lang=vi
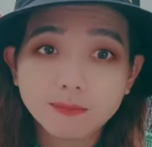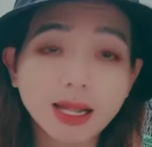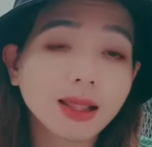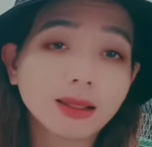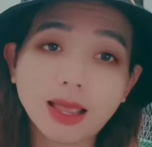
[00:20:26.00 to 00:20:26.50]

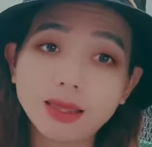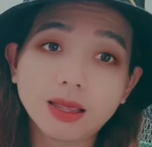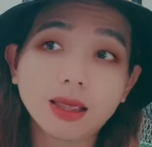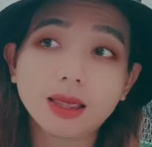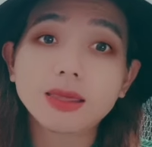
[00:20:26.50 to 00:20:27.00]
đó là tại vì
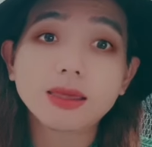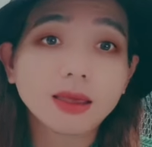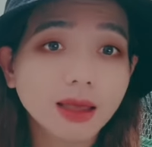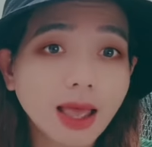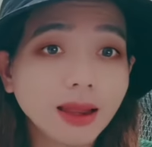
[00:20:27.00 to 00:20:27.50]
cái cái
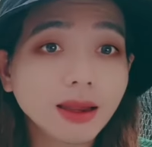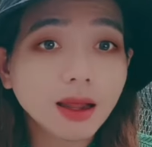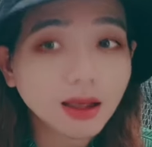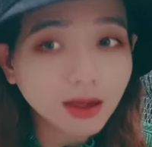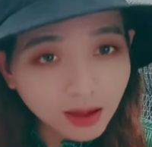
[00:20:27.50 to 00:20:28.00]
ấy
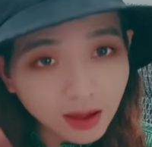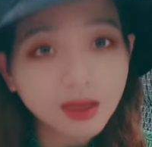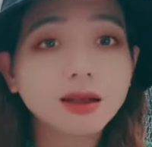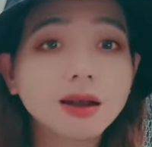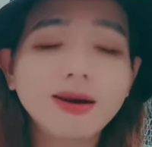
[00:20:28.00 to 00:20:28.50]
đó cái cái
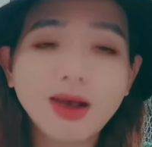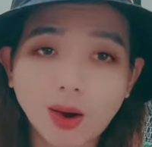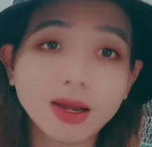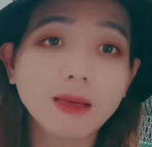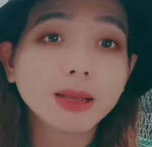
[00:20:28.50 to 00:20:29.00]
cái cơ
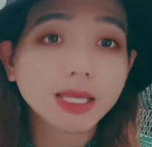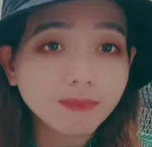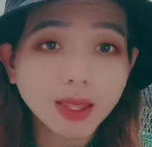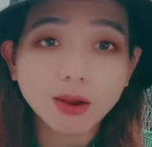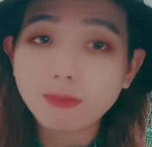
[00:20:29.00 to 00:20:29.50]
hội để mà
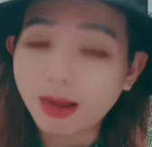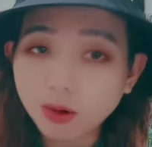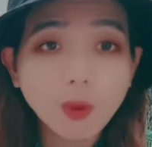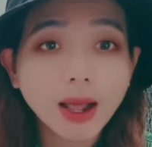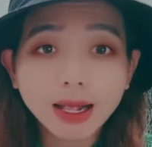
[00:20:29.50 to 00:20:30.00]
kiếm tiền của bạn
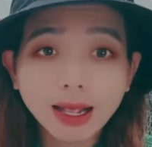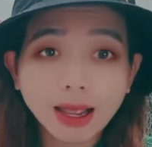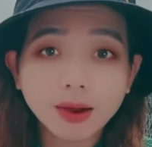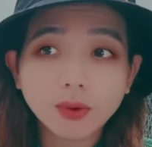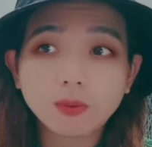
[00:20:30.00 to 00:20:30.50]
nó quá
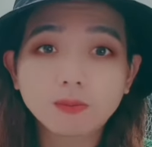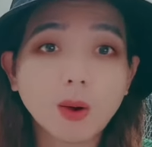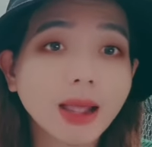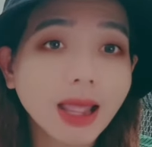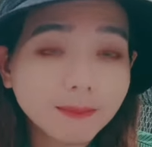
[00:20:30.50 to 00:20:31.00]
cao
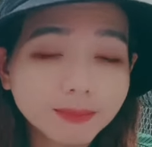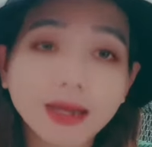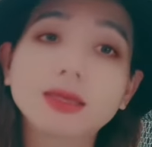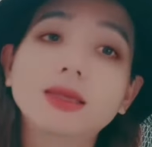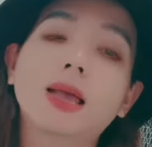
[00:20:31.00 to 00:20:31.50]
một cái hàm
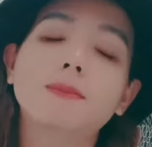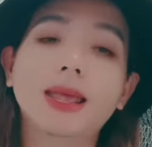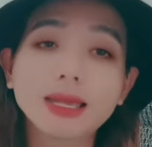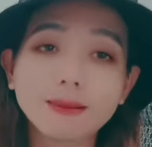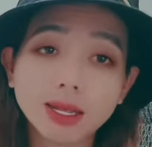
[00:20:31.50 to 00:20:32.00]
răng như vậy
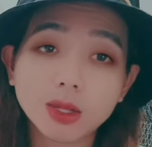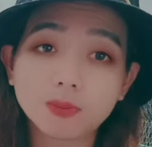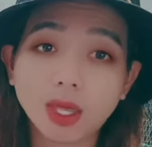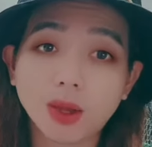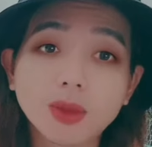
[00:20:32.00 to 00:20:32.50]
720
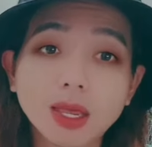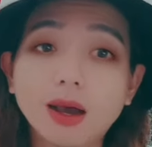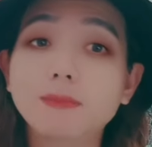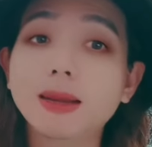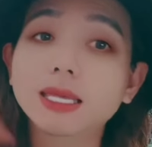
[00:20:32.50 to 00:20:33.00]
triệu thì
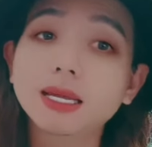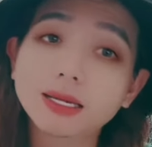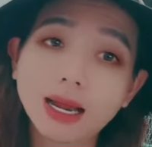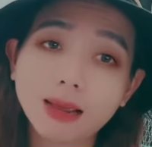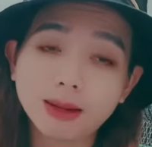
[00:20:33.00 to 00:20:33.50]
ờ ừ, bà
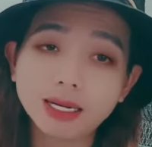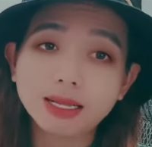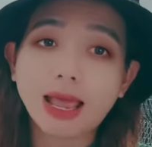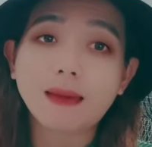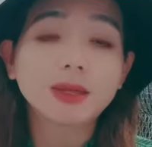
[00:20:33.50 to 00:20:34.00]
chích ra bà đi
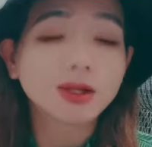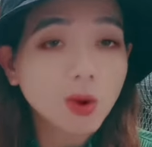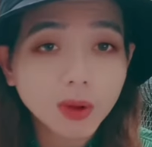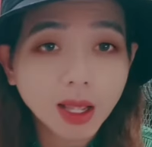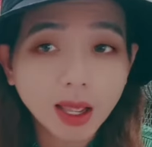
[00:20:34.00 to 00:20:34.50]
làm thì nó
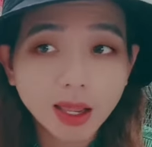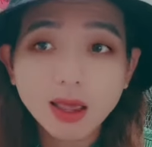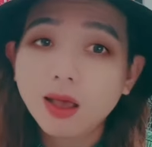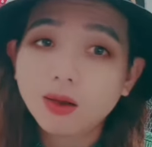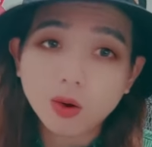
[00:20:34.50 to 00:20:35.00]
ok
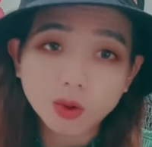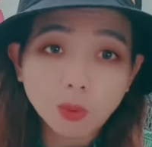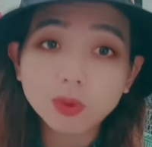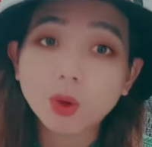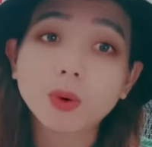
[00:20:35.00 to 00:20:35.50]
còn
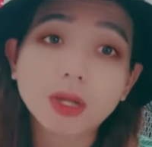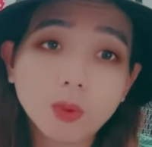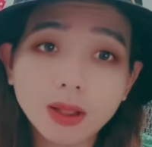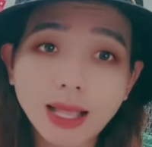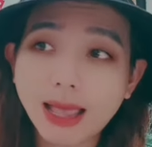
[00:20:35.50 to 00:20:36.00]
chúng tôi đâu
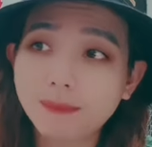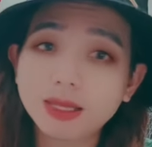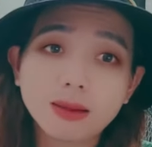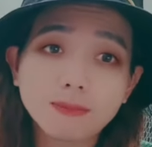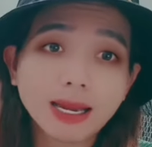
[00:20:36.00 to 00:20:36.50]
có làm
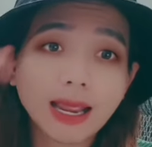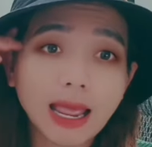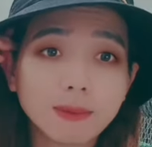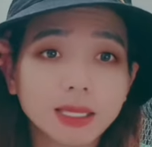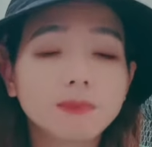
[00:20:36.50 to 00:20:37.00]
cái gì mà
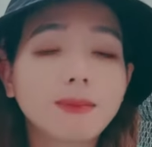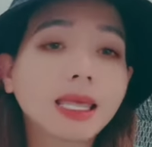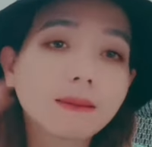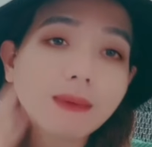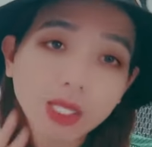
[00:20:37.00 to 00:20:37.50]
ra mà tới
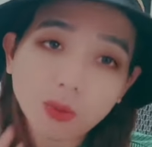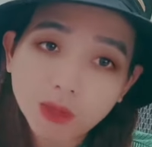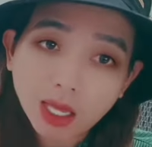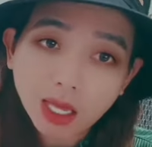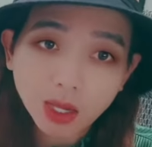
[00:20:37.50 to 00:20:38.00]
720
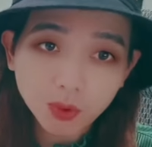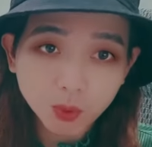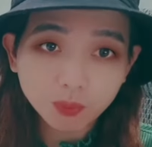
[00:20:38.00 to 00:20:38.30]
triệu